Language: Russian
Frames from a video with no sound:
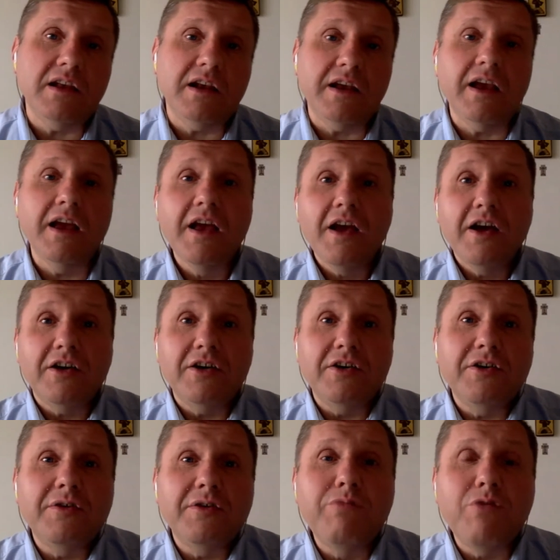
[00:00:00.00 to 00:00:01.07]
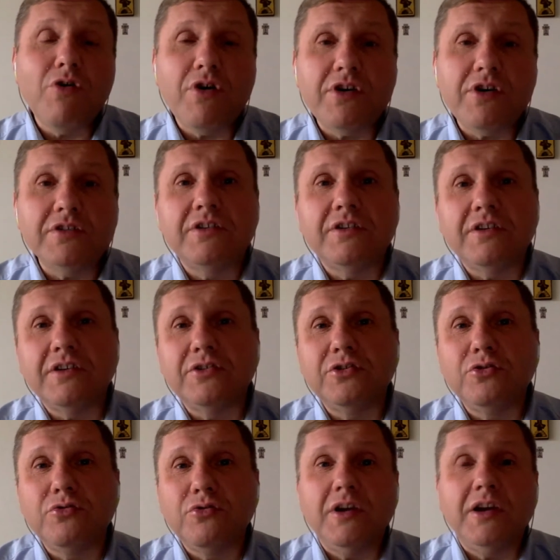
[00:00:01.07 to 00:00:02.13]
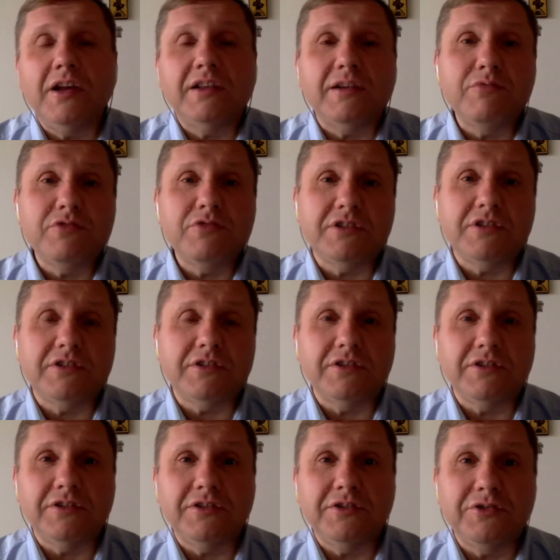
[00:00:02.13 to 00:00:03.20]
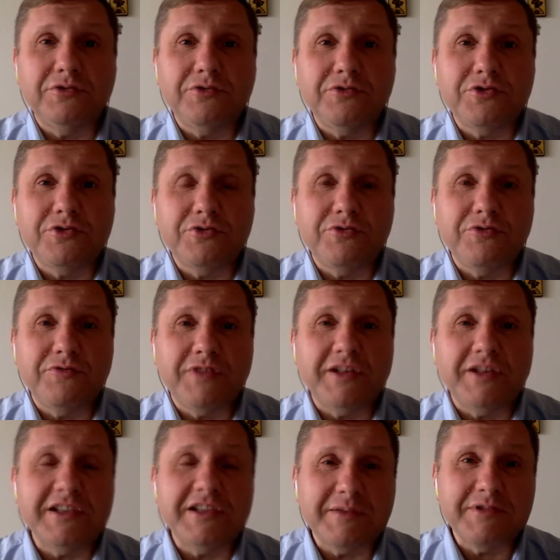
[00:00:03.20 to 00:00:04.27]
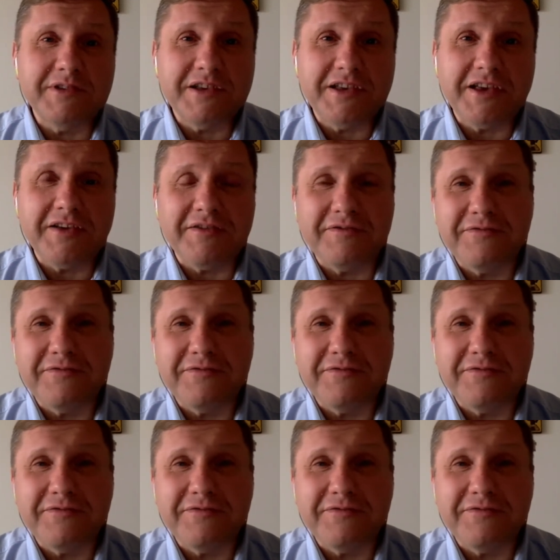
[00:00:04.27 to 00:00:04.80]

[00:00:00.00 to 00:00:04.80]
или э, Boeing, но это будет то, что в английском языке,